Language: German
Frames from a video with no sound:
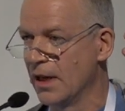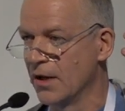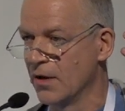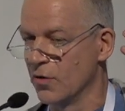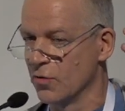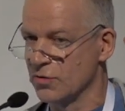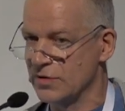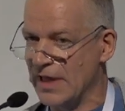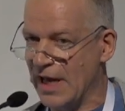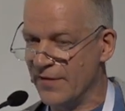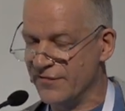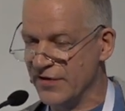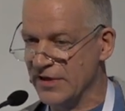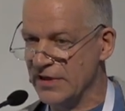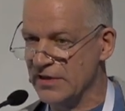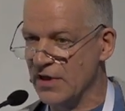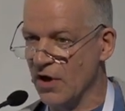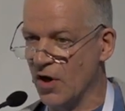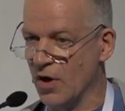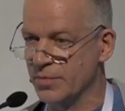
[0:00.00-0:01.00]
Und da
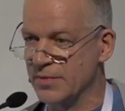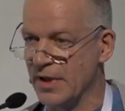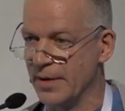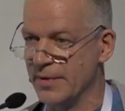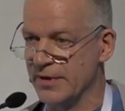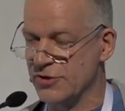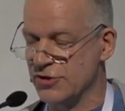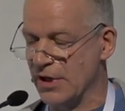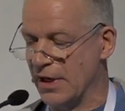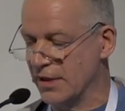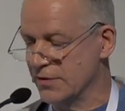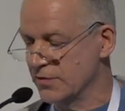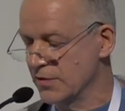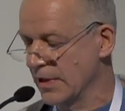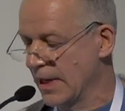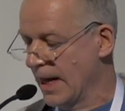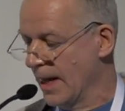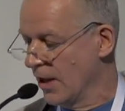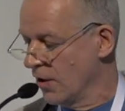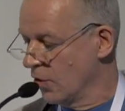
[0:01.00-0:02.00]
findet die Hauptarbeit statt.
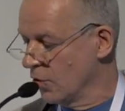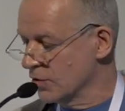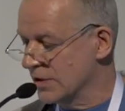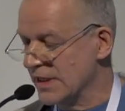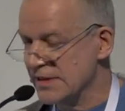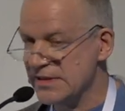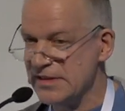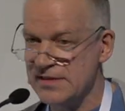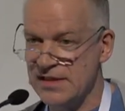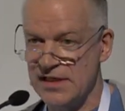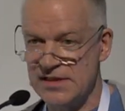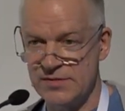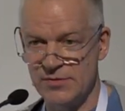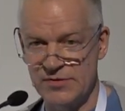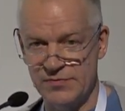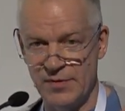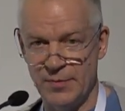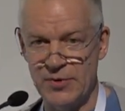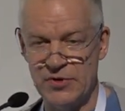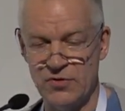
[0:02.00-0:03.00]
Und das ist das, was
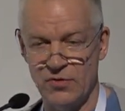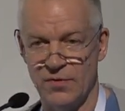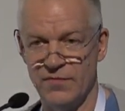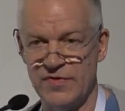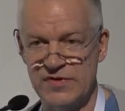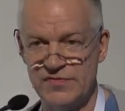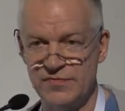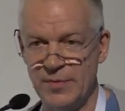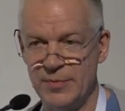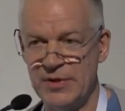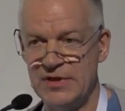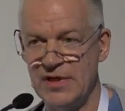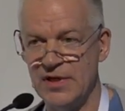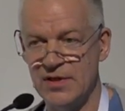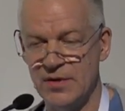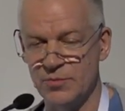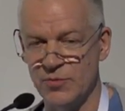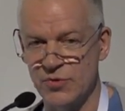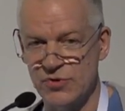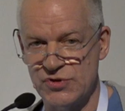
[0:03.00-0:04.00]
wir, was wir
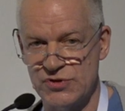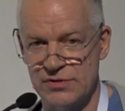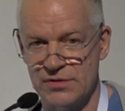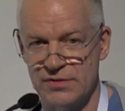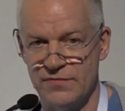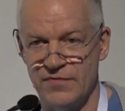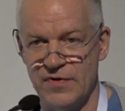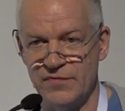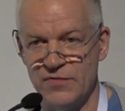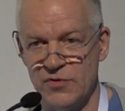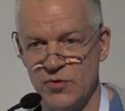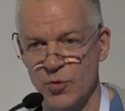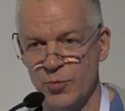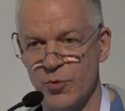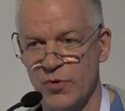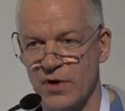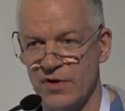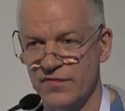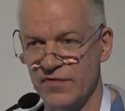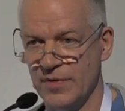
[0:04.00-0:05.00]
bedienen müssen, wenn wir
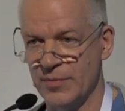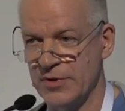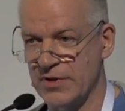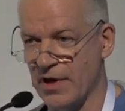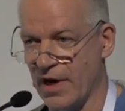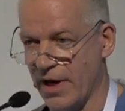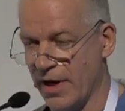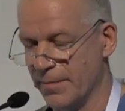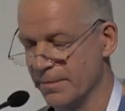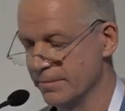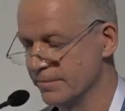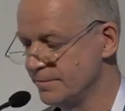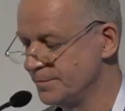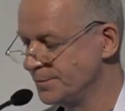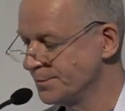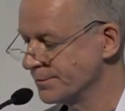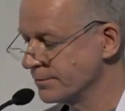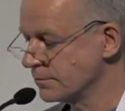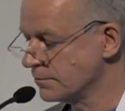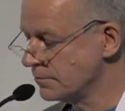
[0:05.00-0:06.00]
Typografie betreiben.
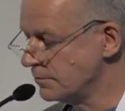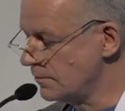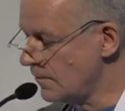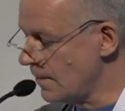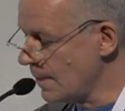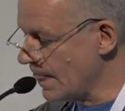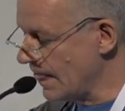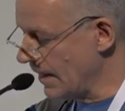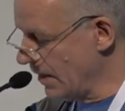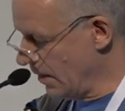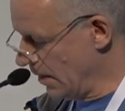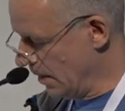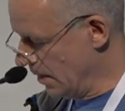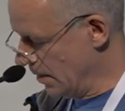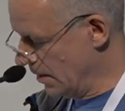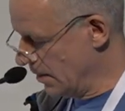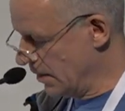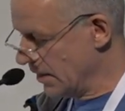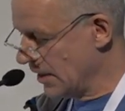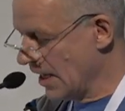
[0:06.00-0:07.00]

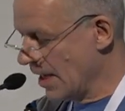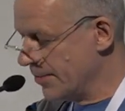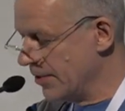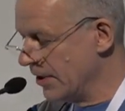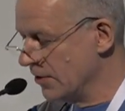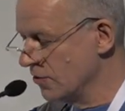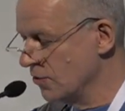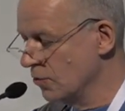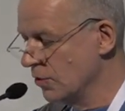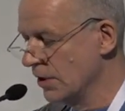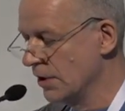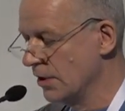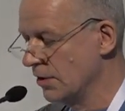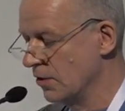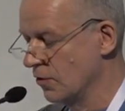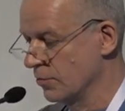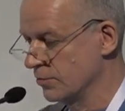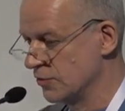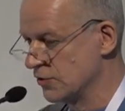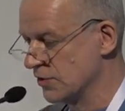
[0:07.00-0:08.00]
Äh, ich habe hier nur,
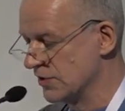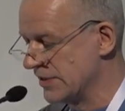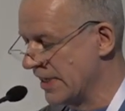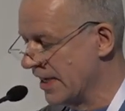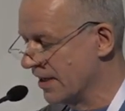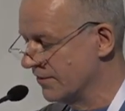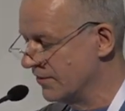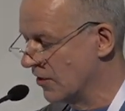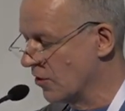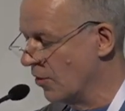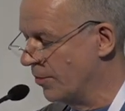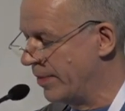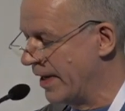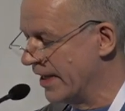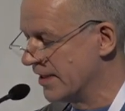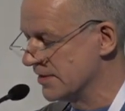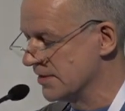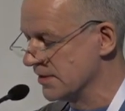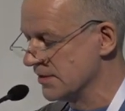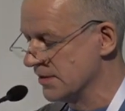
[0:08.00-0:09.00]
um zu zeigen, wie
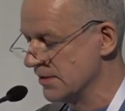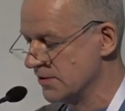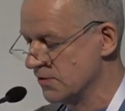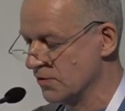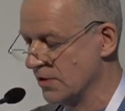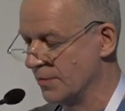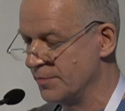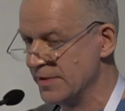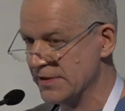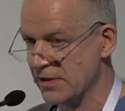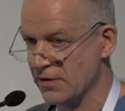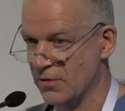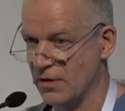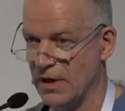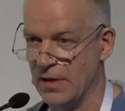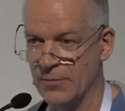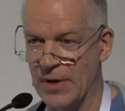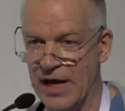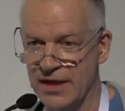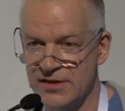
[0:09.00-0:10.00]
komplex das ist und ein bisschen
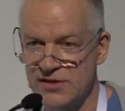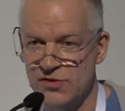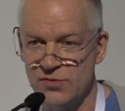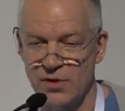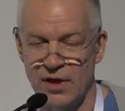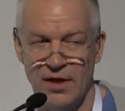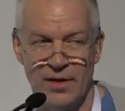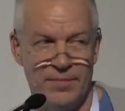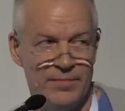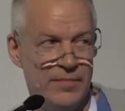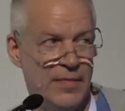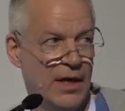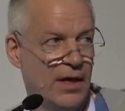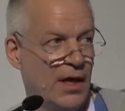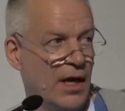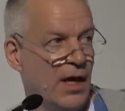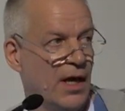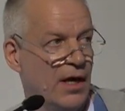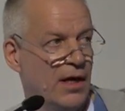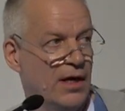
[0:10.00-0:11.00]
am Anzugeben,
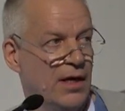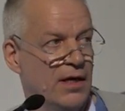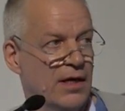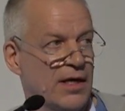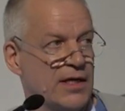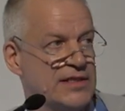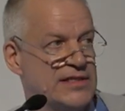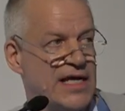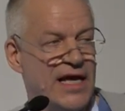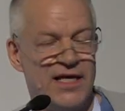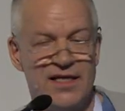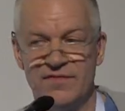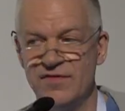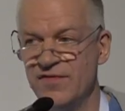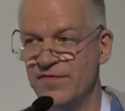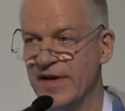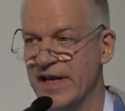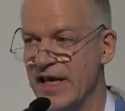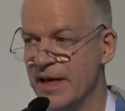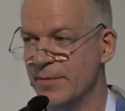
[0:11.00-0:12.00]
äh, gezeigt, wie
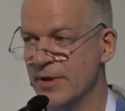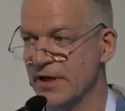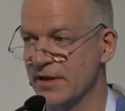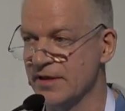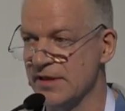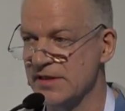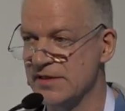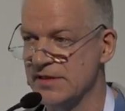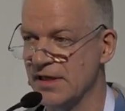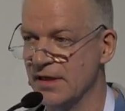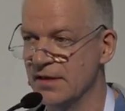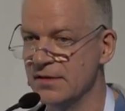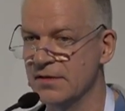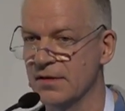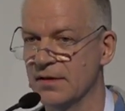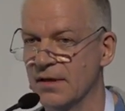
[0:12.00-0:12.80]
viele Ebenen das sind.